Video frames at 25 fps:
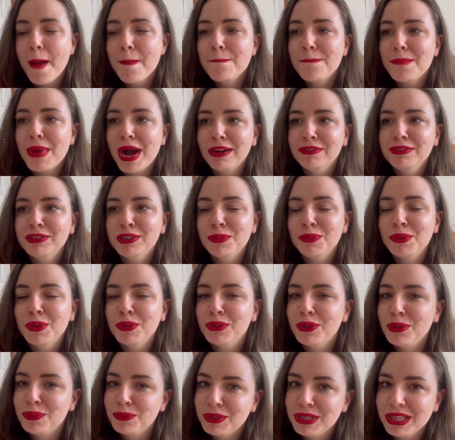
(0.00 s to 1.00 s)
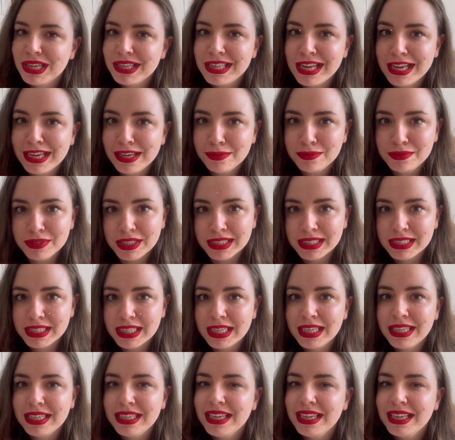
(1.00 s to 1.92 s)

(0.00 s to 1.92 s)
ma w sobie odrobinę tajemnicy,